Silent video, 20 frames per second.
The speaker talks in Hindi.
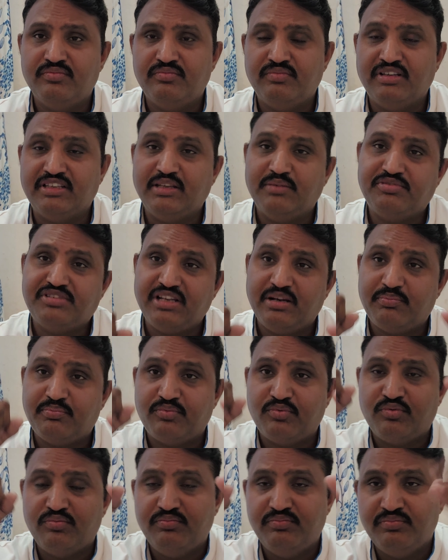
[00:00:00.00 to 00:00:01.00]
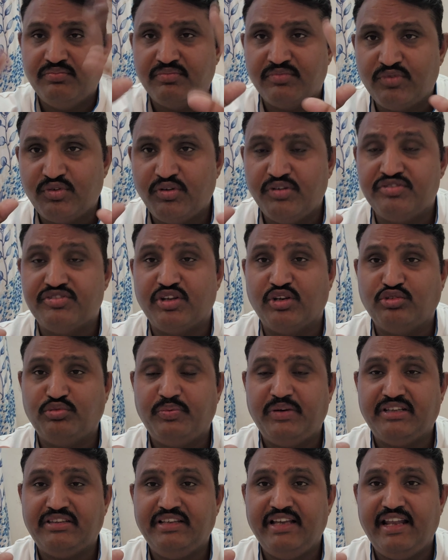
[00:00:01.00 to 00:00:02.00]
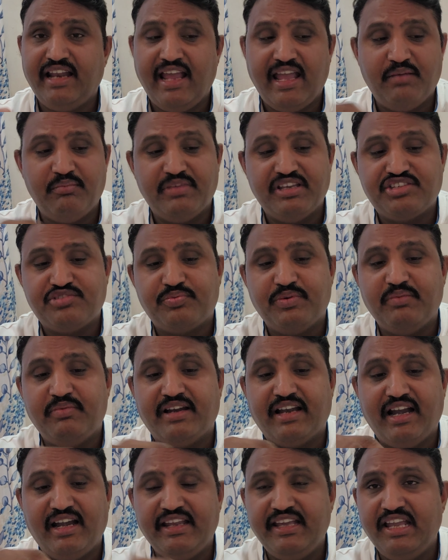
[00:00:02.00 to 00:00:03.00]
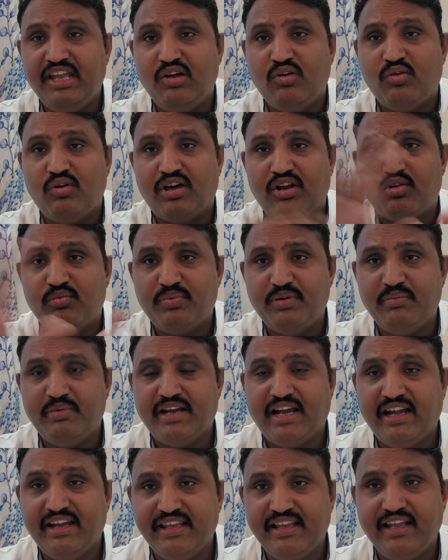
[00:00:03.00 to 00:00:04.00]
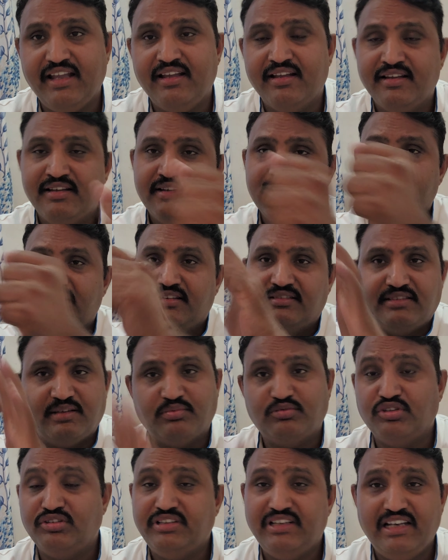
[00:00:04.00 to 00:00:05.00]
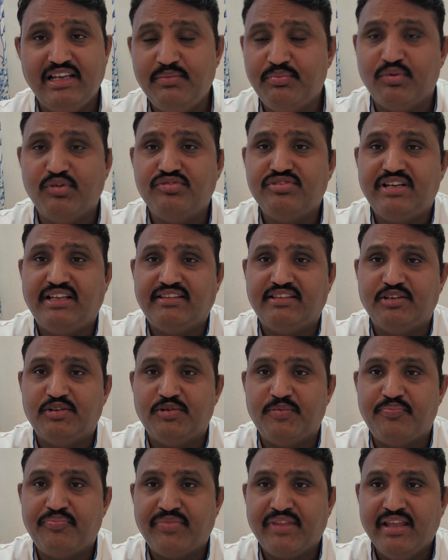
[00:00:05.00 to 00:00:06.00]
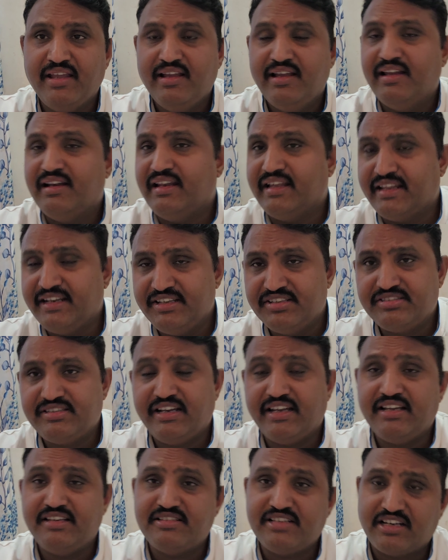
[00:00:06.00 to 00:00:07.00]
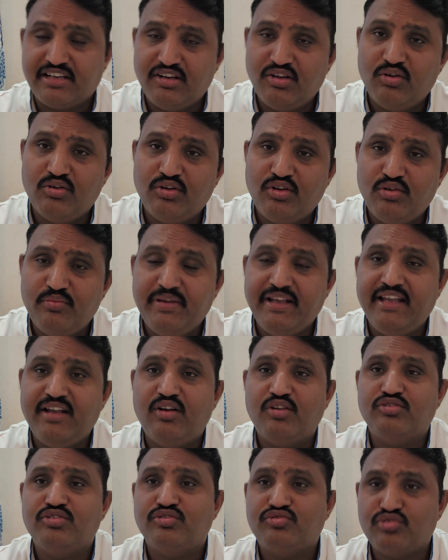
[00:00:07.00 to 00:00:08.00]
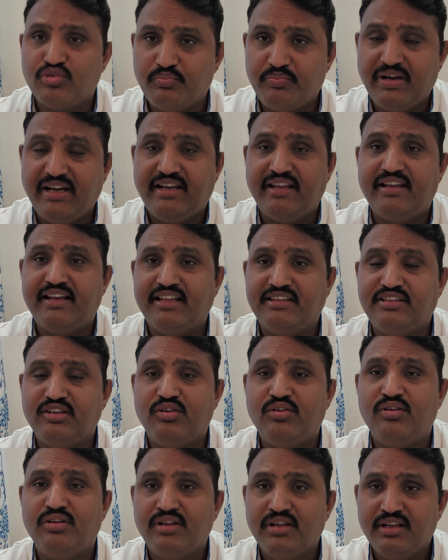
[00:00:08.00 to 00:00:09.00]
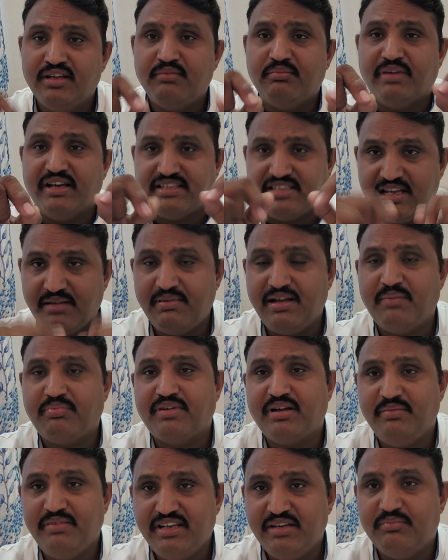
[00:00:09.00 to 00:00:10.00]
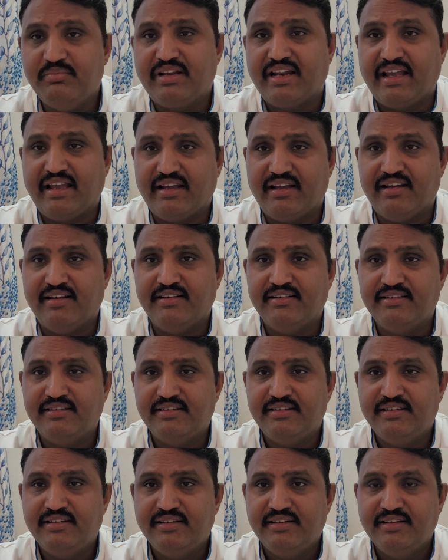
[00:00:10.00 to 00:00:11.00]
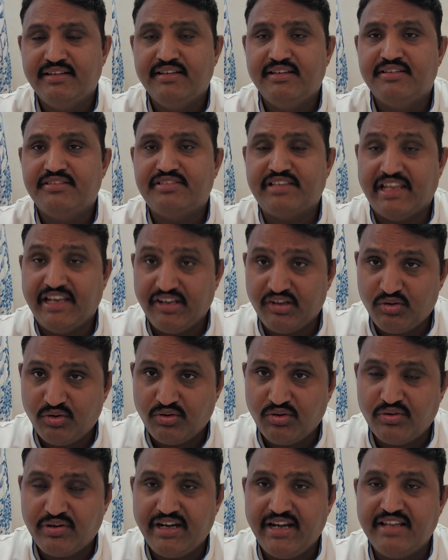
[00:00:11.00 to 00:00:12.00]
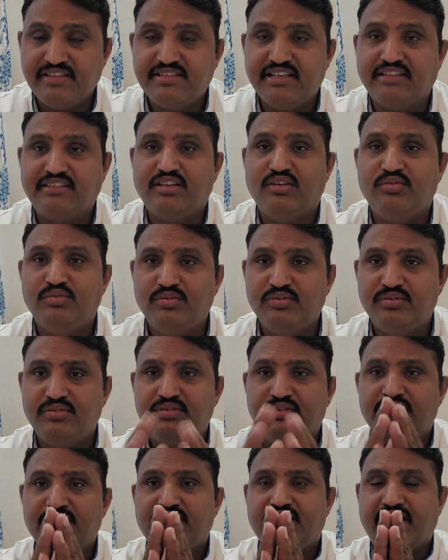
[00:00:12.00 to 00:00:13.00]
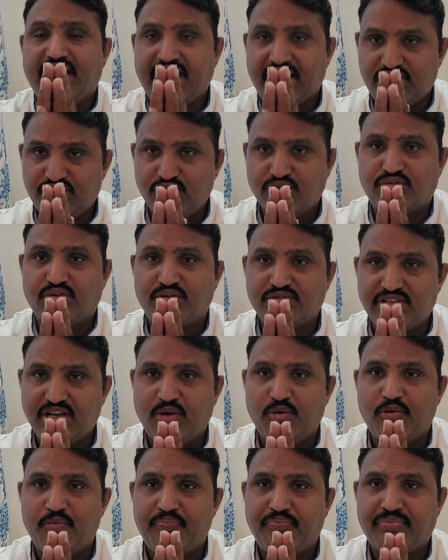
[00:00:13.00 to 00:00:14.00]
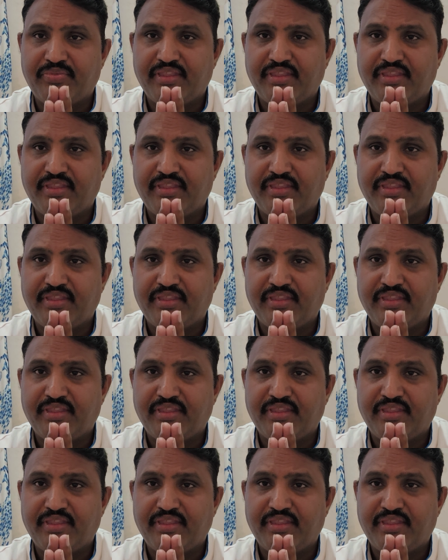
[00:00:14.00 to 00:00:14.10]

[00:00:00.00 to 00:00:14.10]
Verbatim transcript: मतलब सिर्फ कोई जरूरत पड़ती है ना एमएसपी बढ़ानी है ओआरओपी बढ़ानी है तब तो दिल्ली पहुंच जाते हो लेकिन इस तरह के झगड़ों उगड़ों में और जो चुप बैठे रहते हो भाई साहब आपका भी नंबर आएगा सैनिकों को कहना चाहता हूं एकजुट हो जाओ